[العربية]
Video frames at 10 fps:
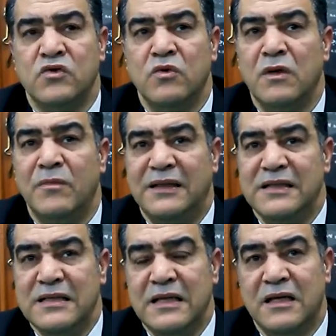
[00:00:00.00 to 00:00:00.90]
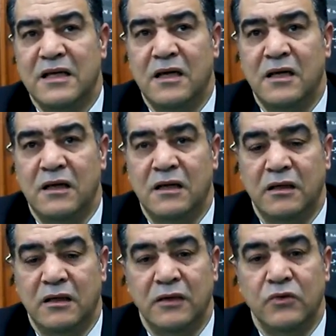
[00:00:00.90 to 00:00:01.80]
ثم بعد ذلك
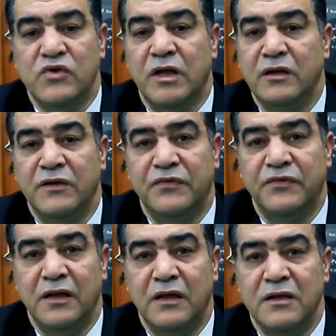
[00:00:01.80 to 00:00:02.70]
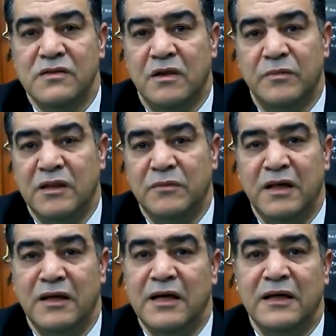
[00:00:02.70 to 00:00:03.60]
آه، يصنف الاصابات
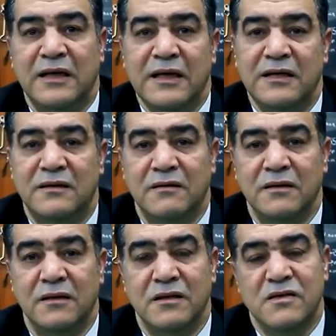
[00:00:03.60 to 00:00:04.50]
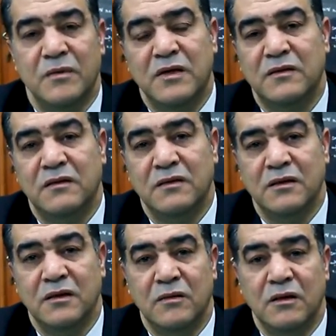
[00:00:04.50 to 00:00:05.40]
بانها ان كانت آه، اصابات
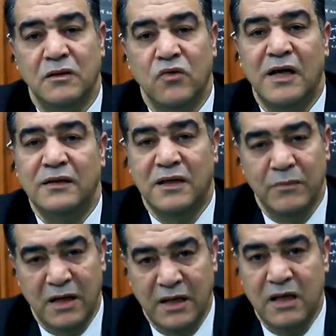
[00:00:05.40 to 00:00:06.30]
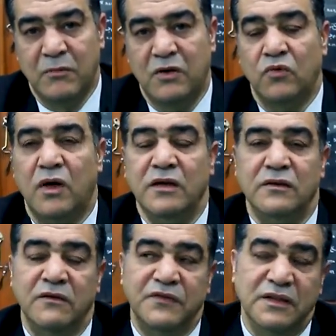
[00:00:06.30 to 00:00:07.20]
تعد كما جاء برضو
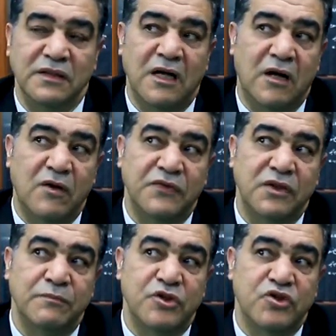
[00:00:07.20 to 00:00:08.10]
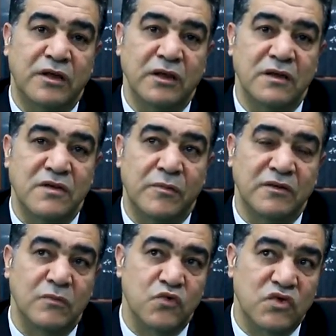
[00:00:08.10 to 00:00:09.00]
ايضا في اعراف الطب الشرعي
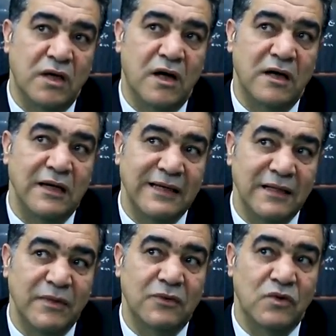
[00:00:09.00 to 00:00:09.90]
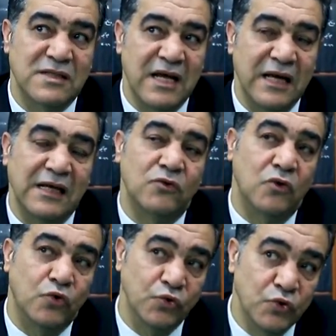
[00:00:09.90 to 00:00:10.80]
الاصابات المصطنعه كالكدمات والسحاجات
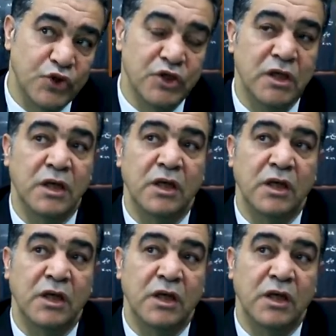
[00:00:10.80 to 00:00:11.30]
والخدوش